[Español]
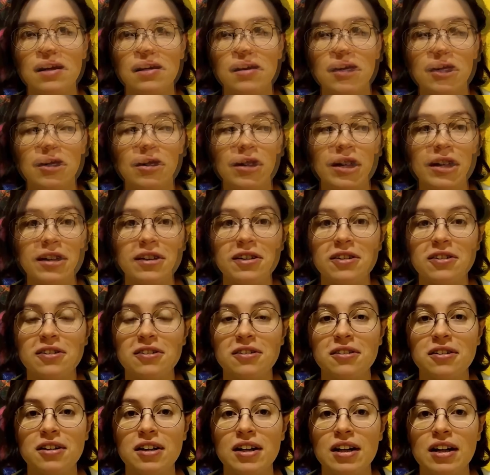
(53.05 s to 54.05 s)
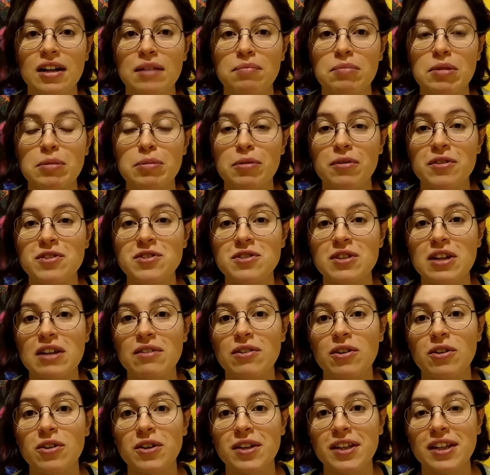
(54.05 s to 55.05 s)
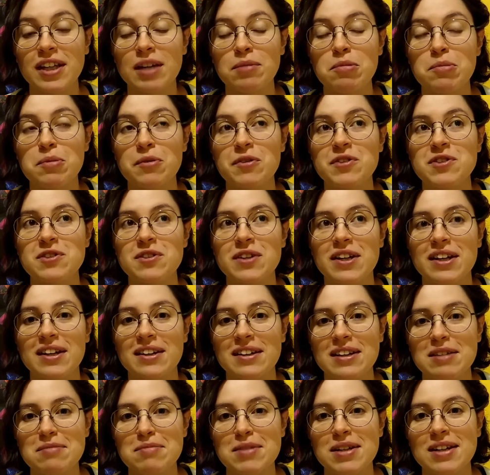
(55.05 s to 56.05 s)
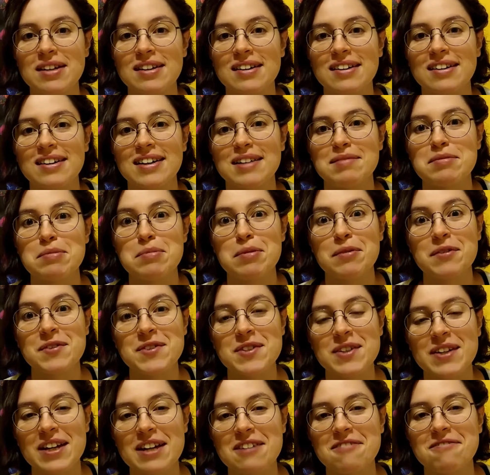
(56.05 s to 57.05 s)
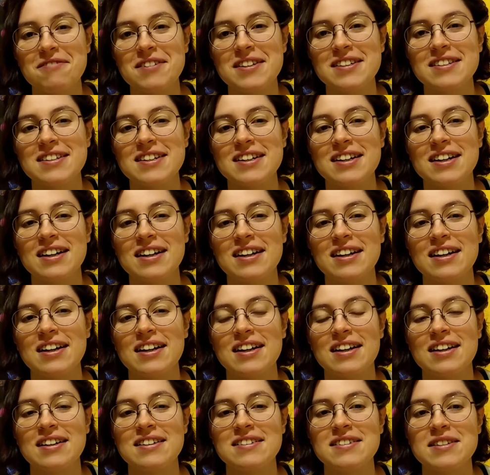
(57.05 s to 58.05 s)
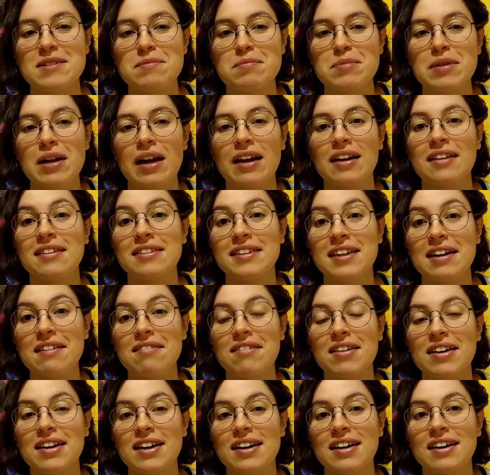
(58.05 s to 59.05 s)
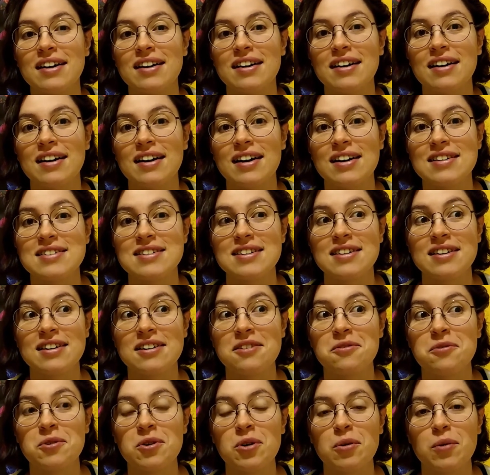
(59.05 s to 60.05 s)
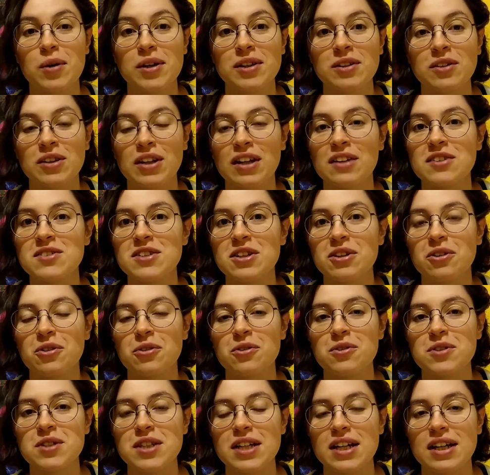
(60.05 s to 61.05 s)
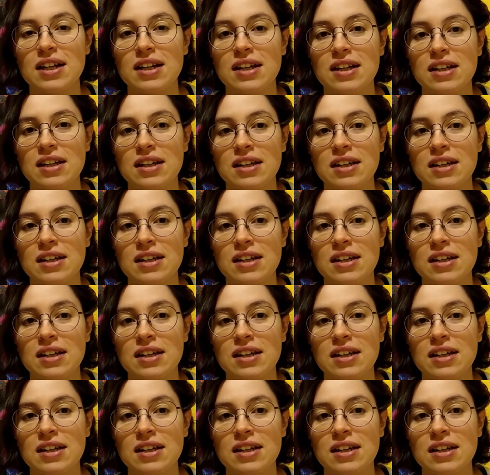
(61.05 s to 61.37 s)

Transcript: En mi colegio, mi profesora de biología, mi profesora de química y mi profesora de física siempre alentaban a, a seguir uno cuestionándose cosas